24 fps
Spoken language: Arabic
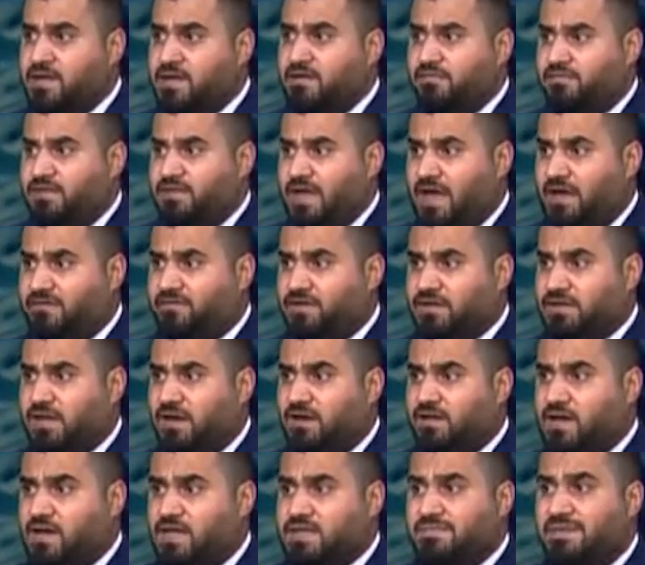في الفترة
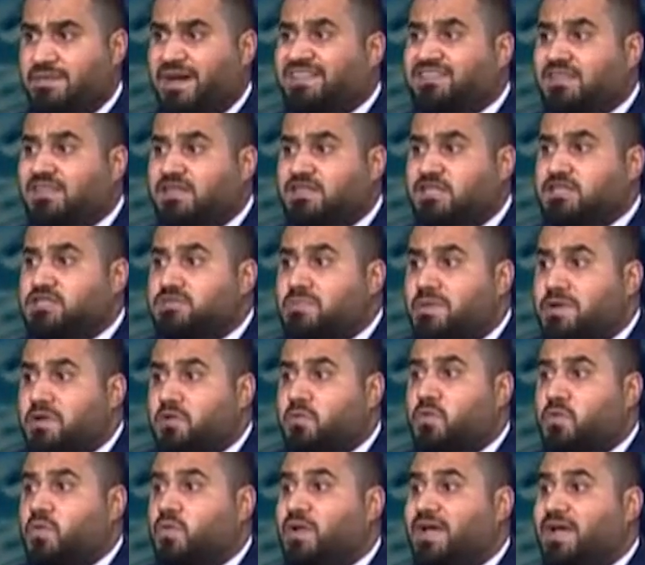القادمة أعتقد يجب أن
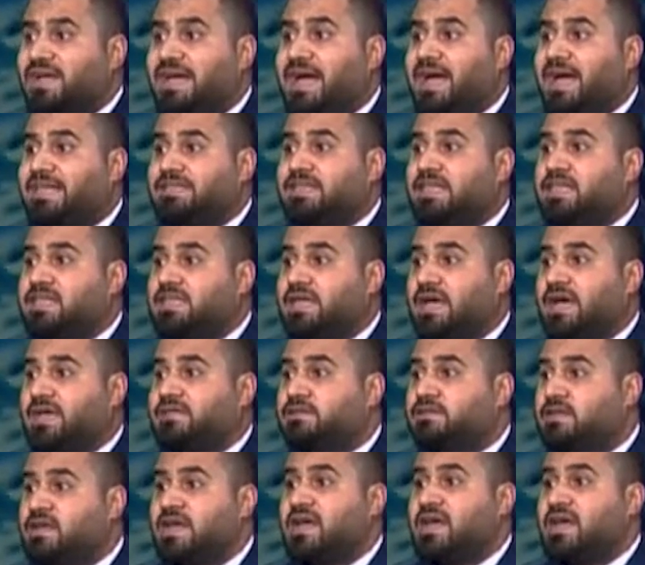يكون هناك حديث عن